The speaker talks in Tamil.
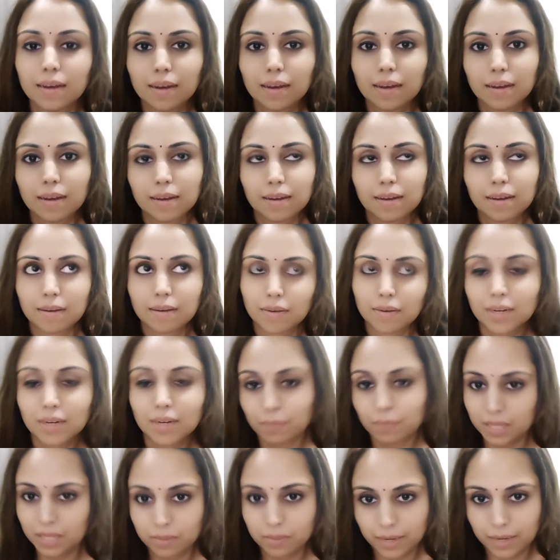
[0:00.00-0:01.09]
அவங்ககிட்ட
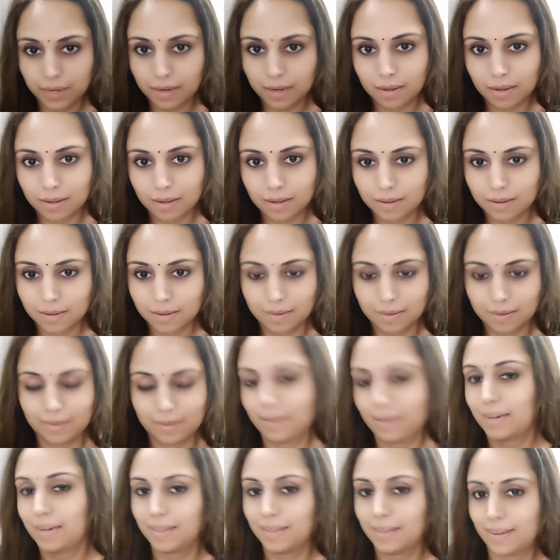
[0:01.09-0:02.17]
பேசுவீங்களா
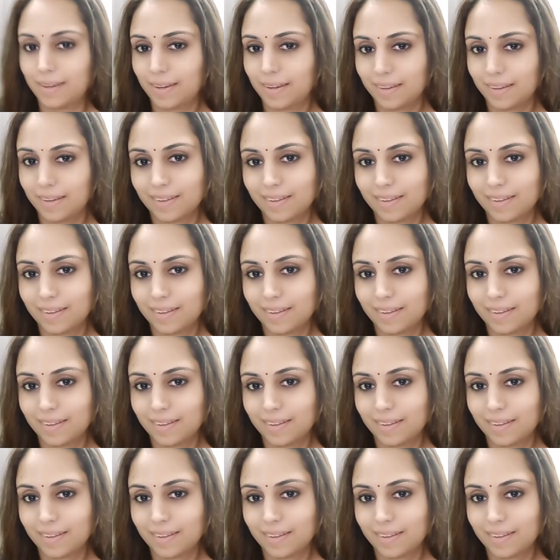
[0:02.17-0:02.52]
இல்லை தானே